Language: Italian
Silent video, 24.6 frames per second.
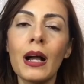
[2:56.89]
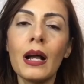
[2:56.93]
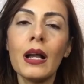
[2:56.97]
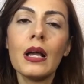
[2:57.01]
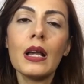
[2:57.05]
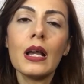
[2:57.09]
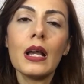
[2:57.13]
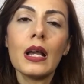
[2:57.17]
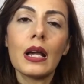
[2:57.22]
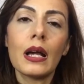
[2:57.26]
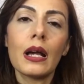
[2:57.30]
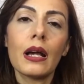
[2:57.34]

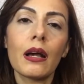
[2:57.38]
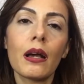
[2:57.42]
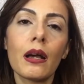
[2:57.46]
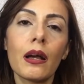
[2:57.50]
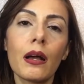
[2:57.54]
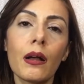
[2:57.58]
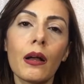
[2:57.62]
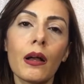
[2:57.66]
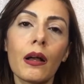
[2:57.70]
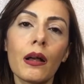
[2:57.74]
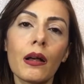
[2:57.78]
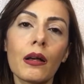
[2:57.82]

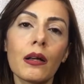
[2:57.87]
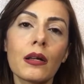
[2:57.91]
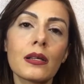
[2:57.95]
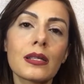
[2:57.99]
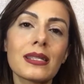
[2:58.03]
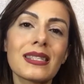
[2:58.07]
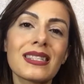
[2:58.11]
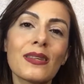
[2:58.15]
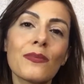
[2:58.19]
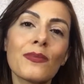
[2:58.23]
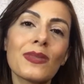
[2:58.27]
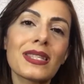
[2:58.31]
uh,
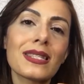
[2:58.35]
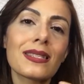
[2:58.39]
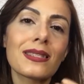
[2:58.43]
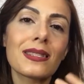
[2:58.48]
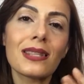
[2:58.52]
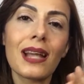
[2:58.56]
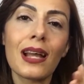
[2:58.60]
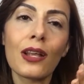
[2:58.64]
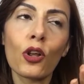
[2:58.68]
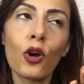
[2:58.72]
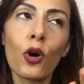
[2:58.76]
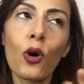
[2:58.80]
se mi
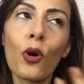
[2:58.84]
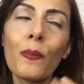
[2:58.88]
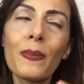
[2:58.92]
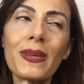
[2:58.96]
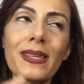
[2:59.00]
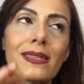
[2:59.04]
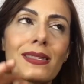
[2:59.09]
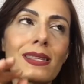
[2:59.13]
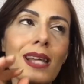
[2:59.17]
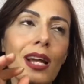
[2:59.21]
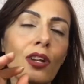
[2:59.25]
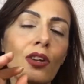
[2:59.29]
sta, o
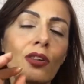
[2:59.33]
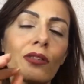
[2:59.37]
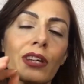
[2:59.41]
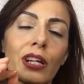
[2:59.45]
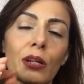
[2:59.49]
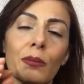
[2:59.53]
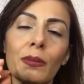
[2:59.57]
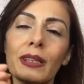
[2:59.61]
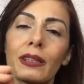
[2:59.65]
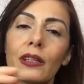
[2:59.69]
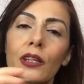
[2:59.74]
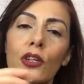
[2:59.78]
mi stanno
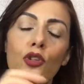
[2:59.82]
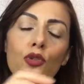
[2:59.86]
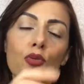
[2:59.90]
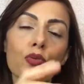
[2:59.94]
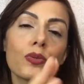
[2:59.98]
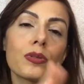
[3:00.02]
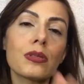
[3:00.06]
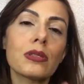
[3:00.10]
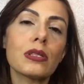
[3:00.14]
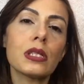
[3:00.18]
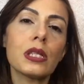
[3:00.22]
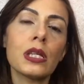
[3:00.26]
veramente
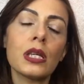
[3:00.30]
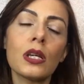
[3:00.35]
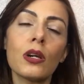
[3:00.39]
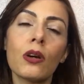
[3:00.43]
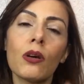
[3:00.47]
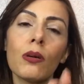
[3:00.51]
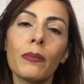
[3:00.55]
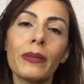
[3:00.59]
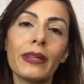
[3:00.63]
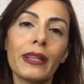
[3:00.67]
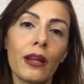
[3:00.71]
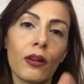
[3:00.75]
giusti
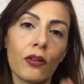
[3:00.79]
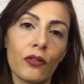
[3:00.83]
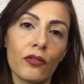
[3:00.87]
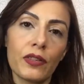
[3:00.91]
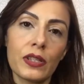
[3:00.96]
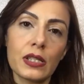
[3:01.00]
o mi danno